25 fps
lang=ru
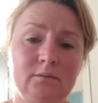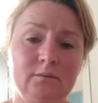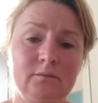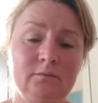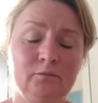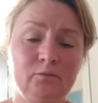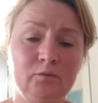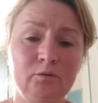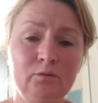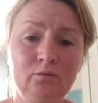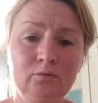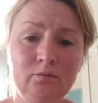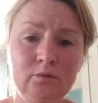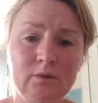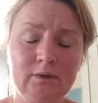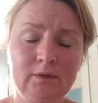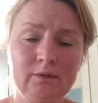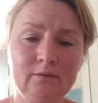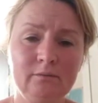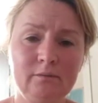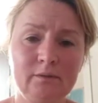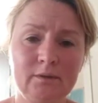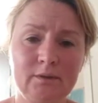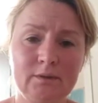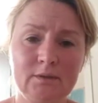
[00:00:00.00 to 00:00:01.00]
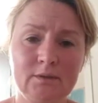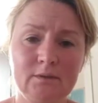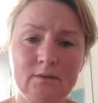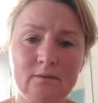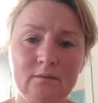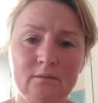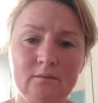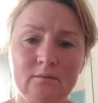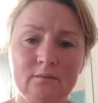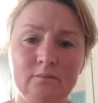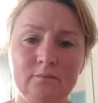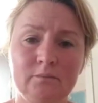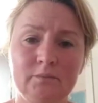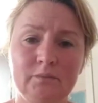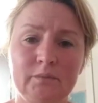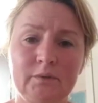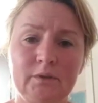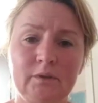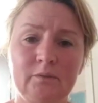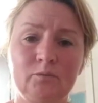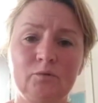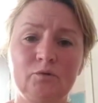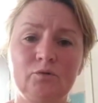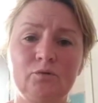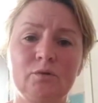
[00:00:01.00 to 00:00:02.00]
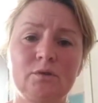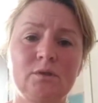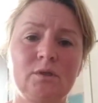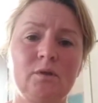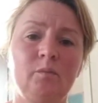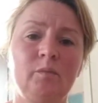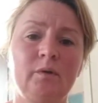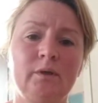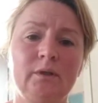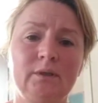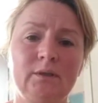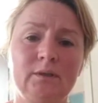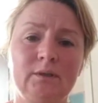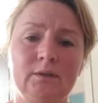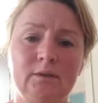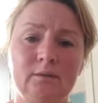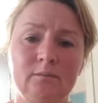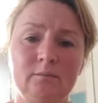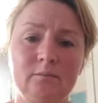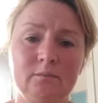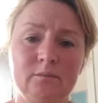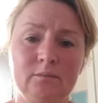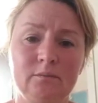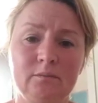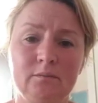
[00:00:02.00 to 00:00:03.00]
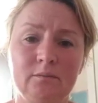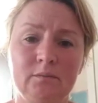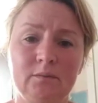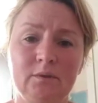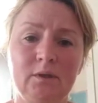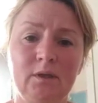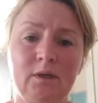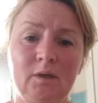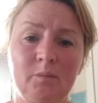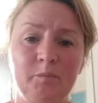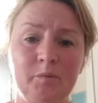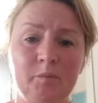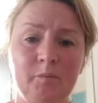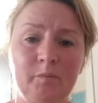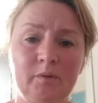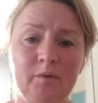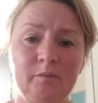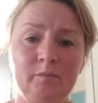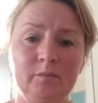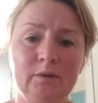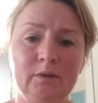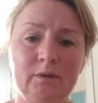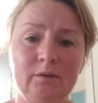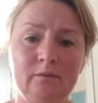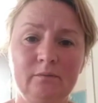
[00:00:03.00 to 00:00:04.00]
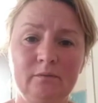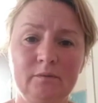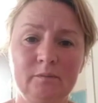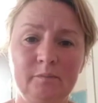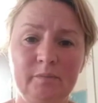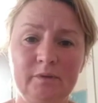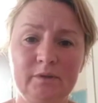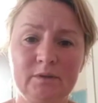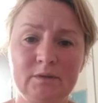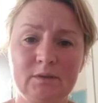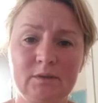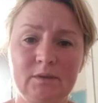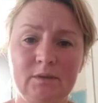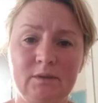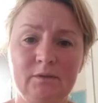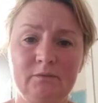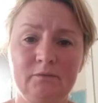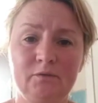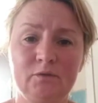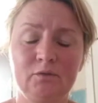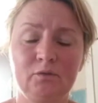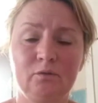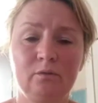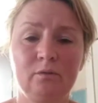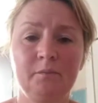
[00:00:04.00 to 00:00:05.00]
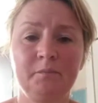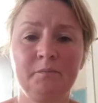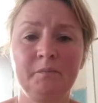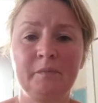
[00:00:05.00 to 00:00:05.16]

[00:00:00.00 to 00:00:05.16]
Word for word: воду наливать, потому что собаки там лапы помыли, выплескали все.